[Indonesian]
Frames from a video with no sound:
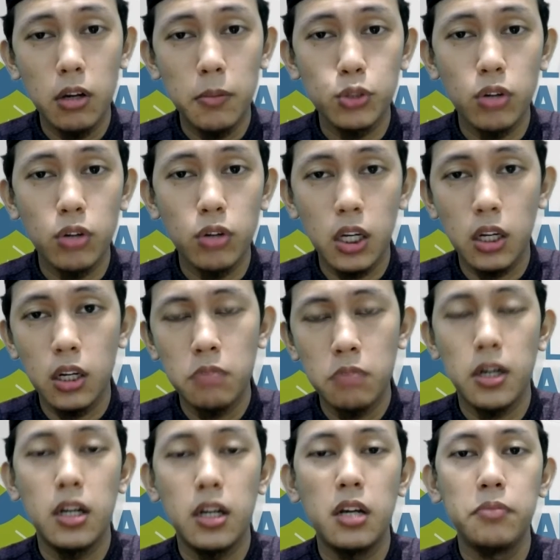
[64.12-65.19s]
udah masuk hari ke-6
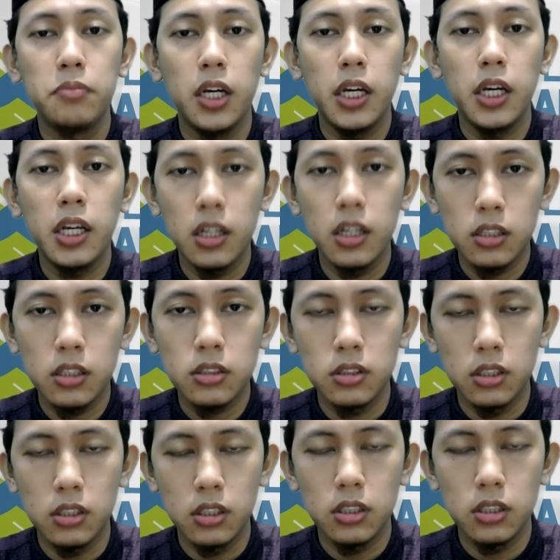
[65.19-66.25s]
ada biaya ya
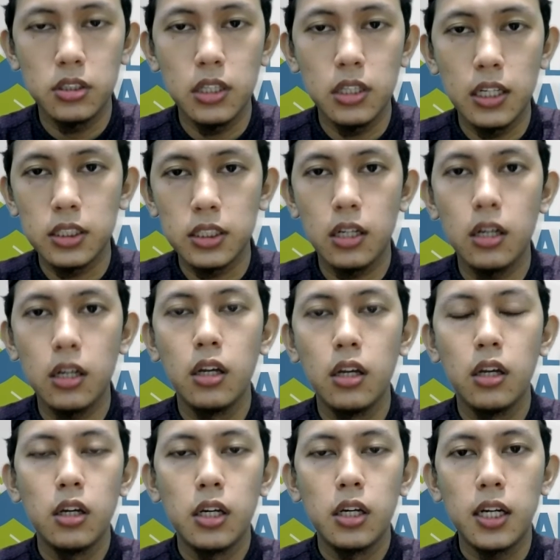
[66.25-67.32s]
eh, jasa
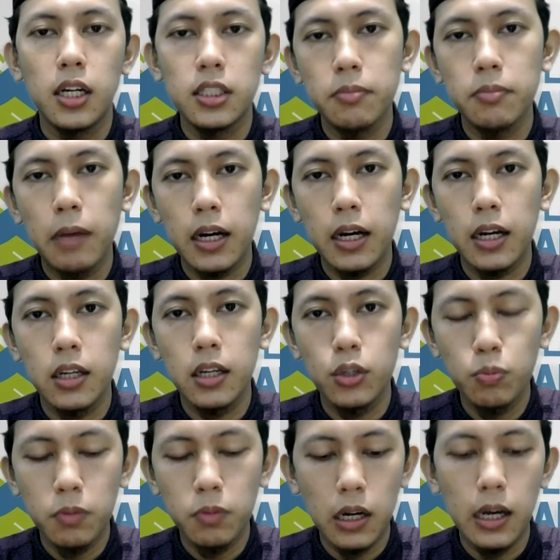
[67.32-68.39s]
nasi makannya
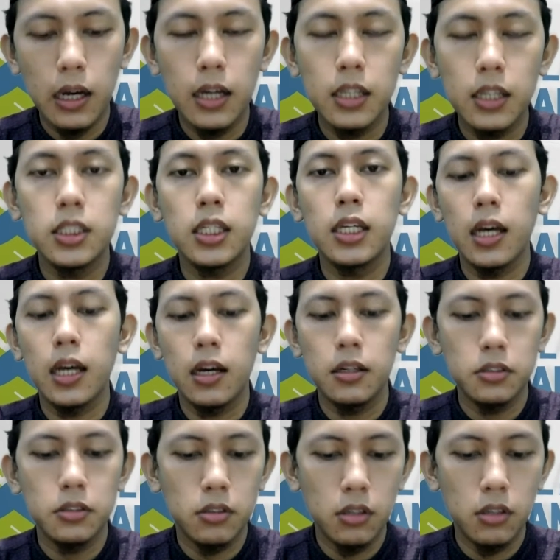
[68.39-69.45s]
itu per hari sekian.
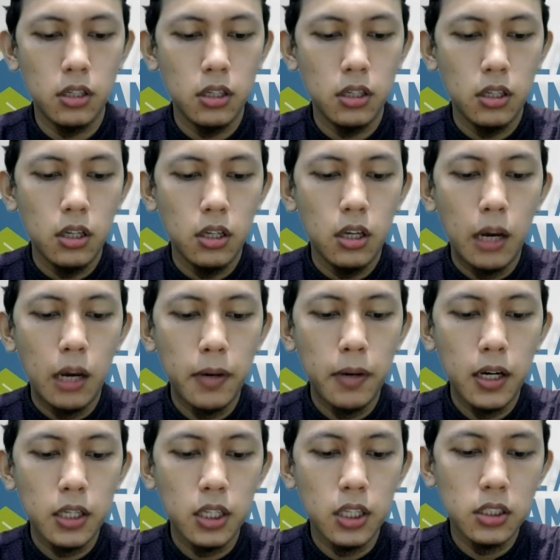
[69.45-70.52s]
Gitu ya.
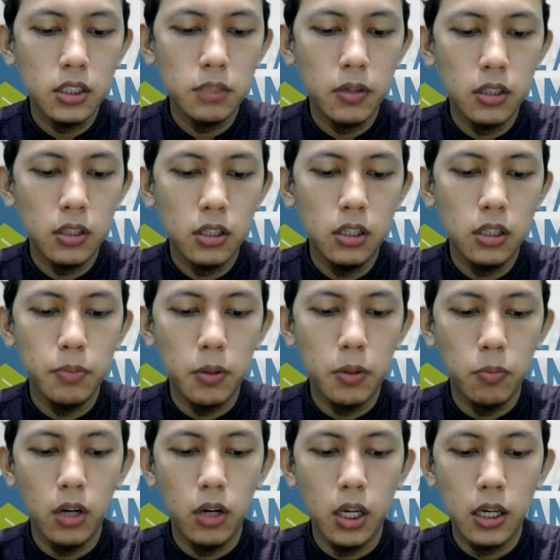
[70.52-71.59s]
Apakah syarat seperti ini
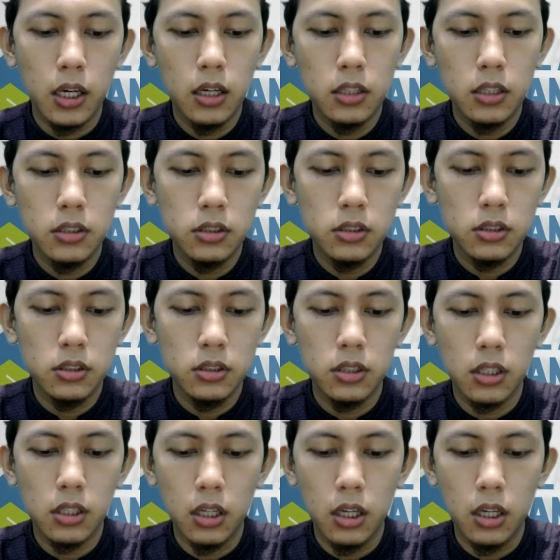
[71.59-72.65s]
diperbolehkan?
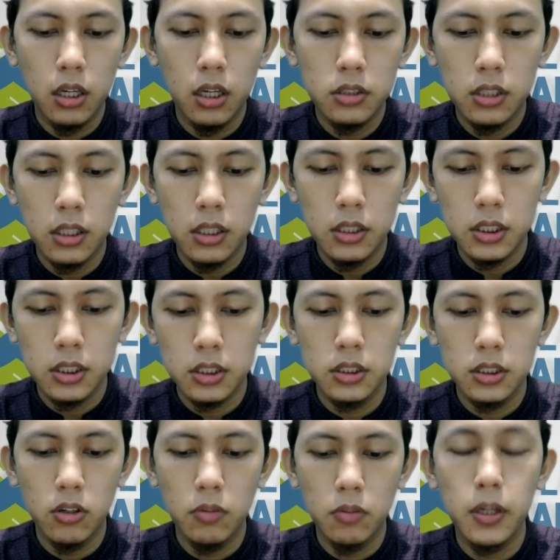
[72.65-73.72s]
Jazakallah khair Ustaz Asas
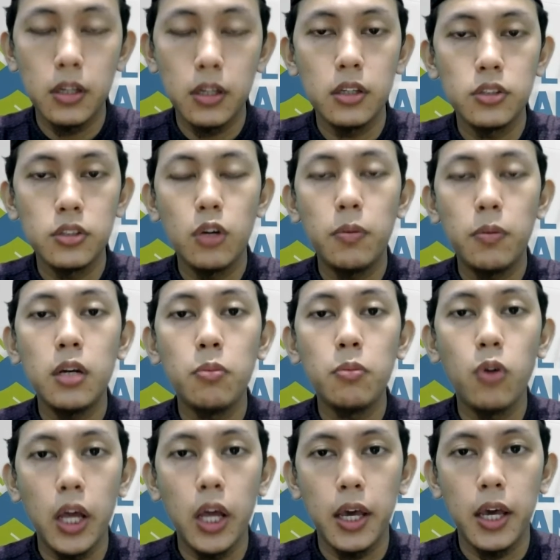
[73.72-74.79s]
jawabannya. Jawabannya
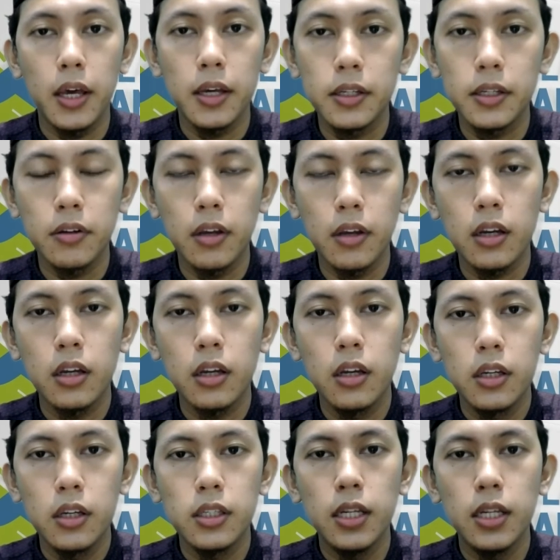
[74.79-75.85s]
boleh, gitu ya.
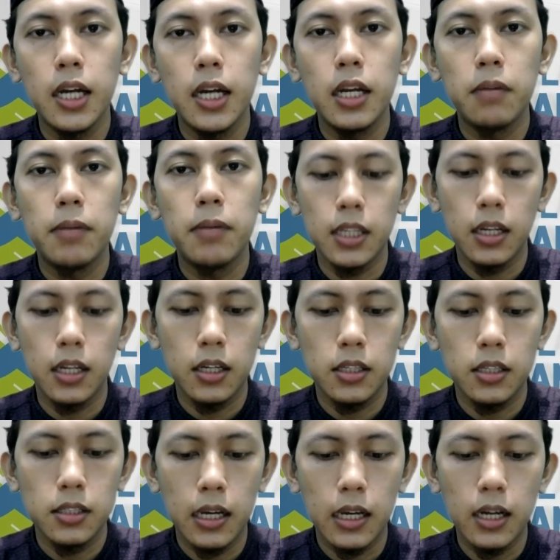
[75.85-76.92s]
Tidak ada
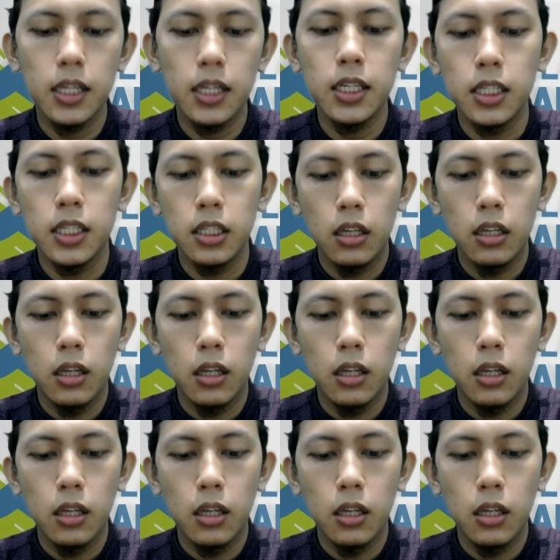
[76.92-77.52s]
masalah. Karena gini,